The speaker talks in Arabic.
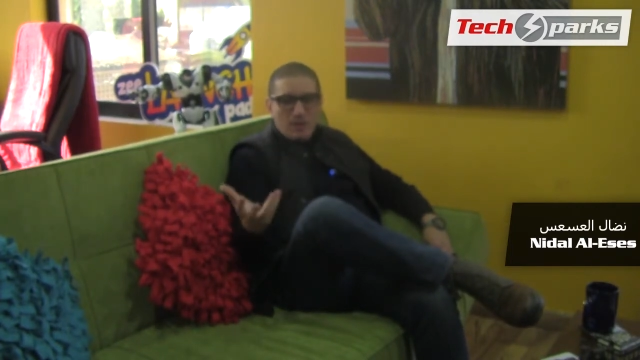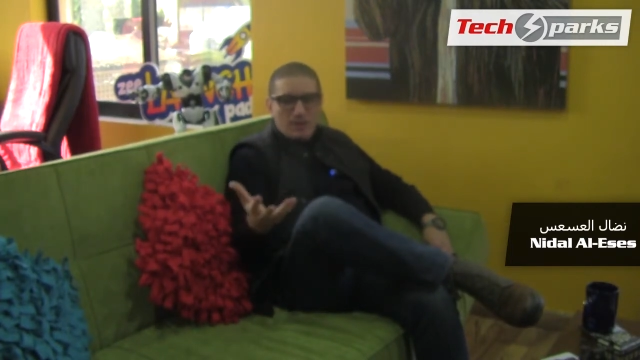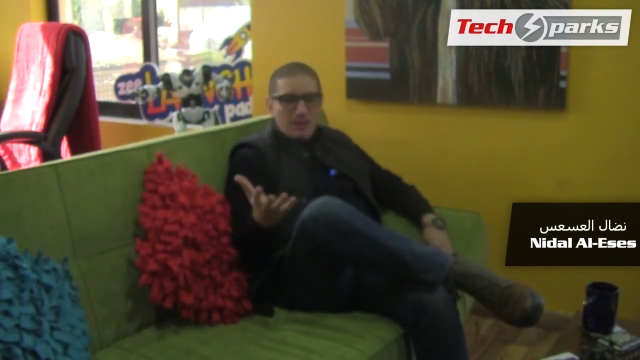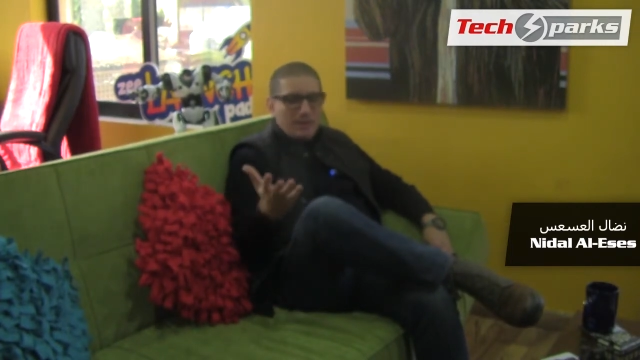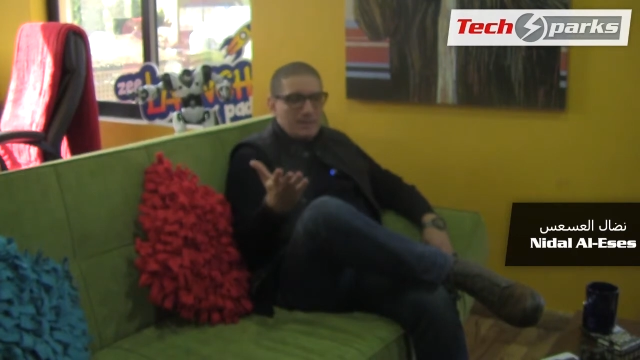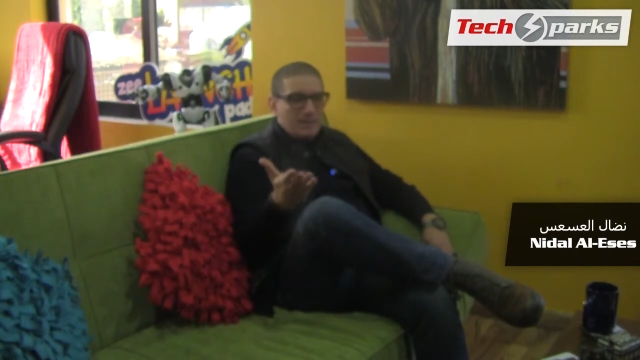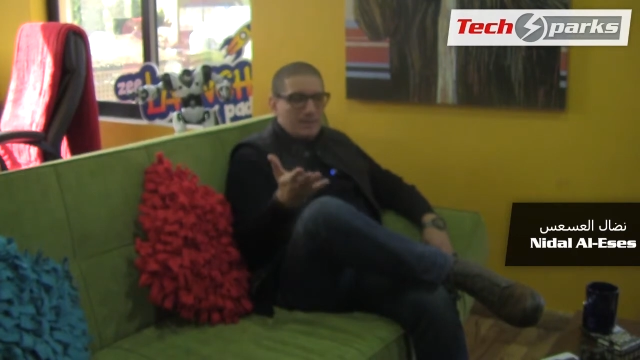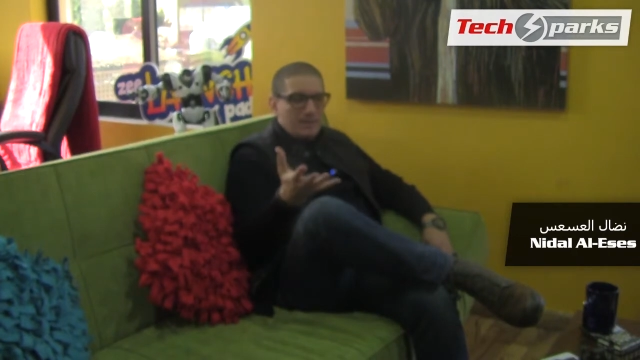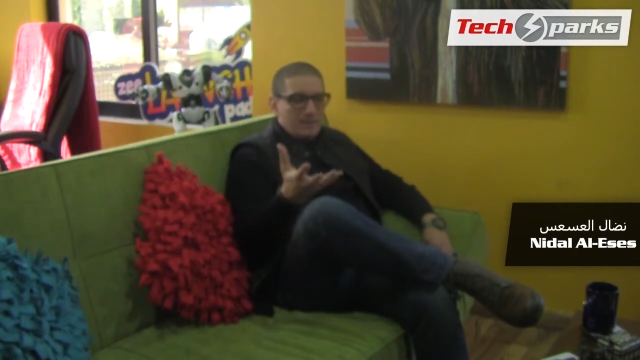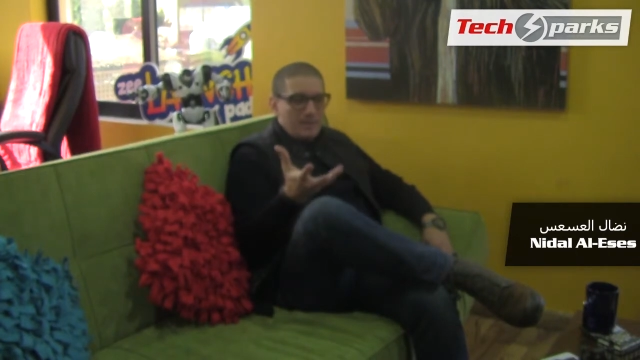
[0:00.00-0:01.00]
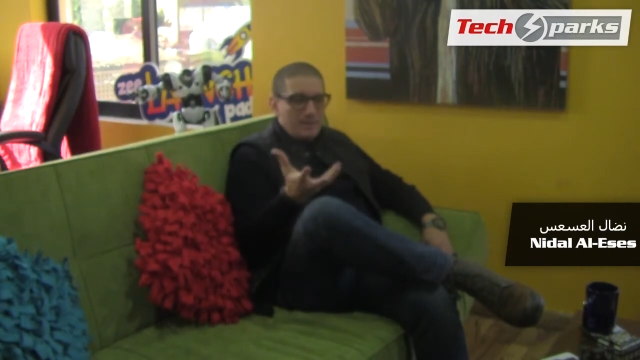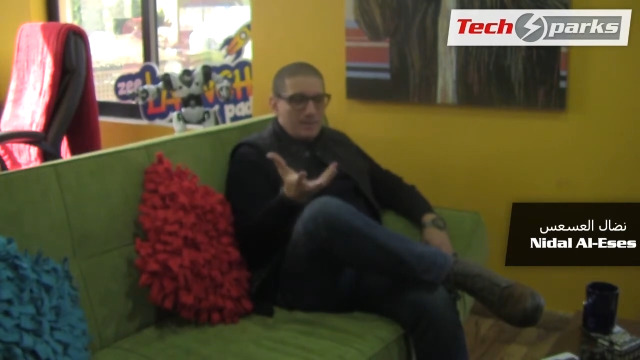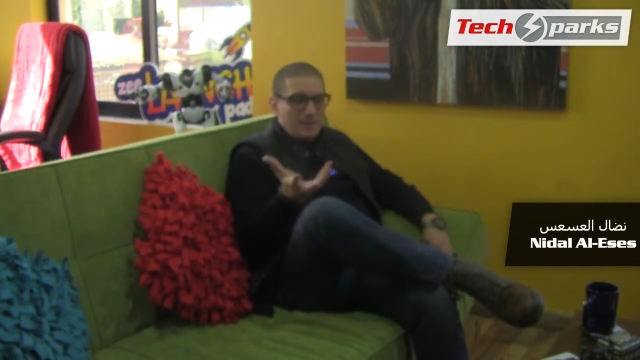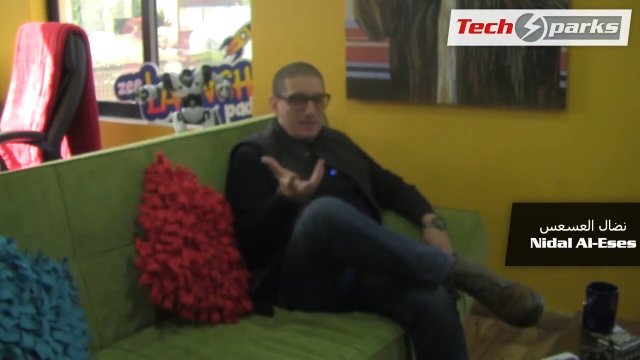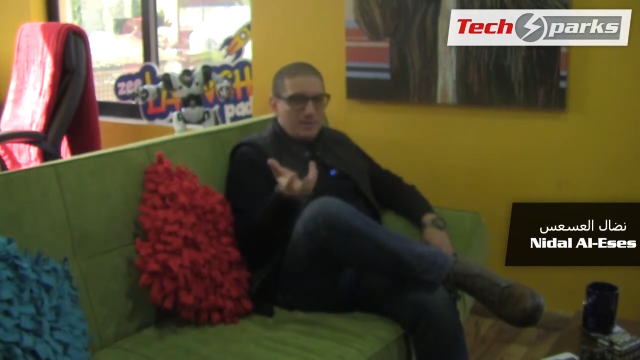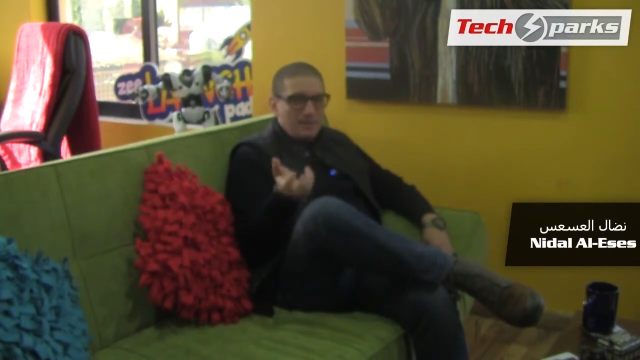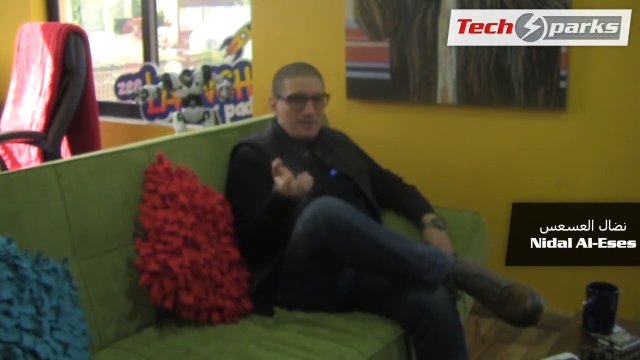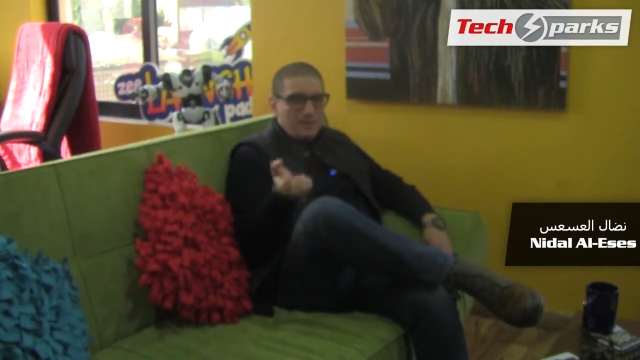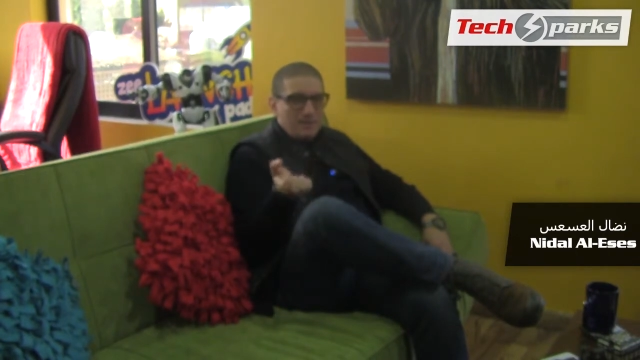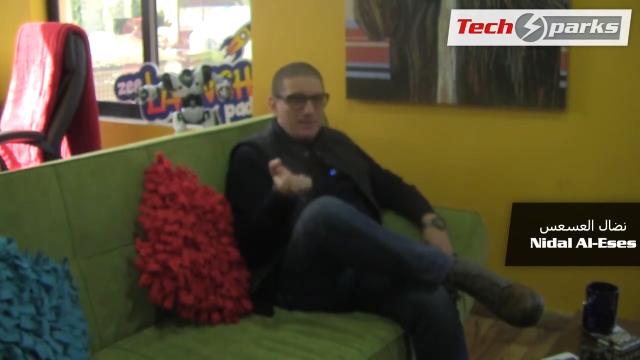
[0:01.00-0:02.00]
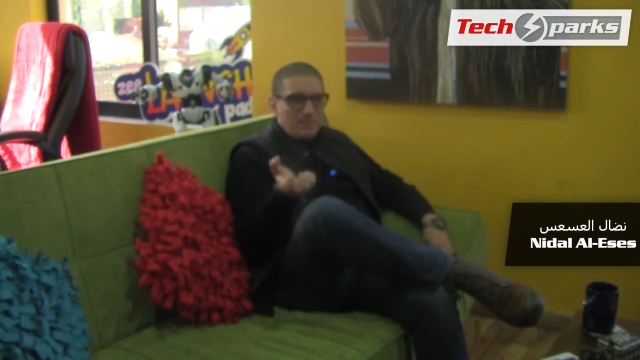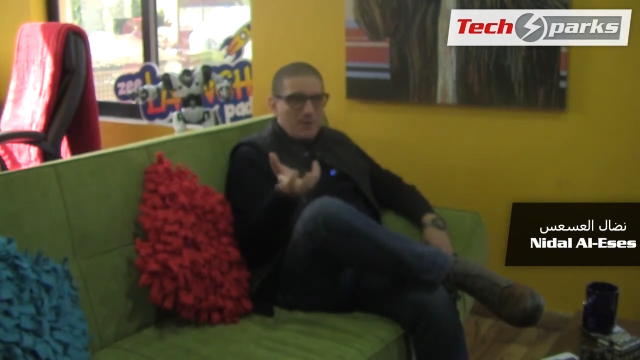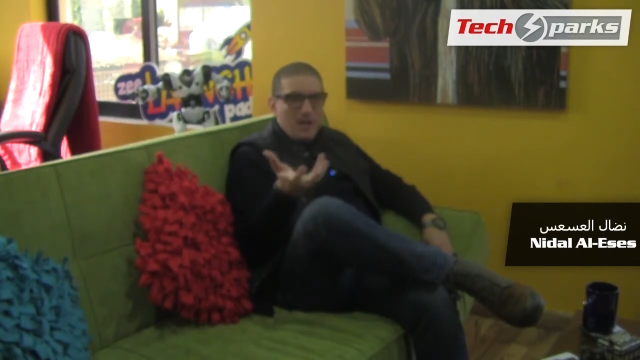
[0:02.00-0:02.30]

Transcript: آه، يعني آه، زي آه،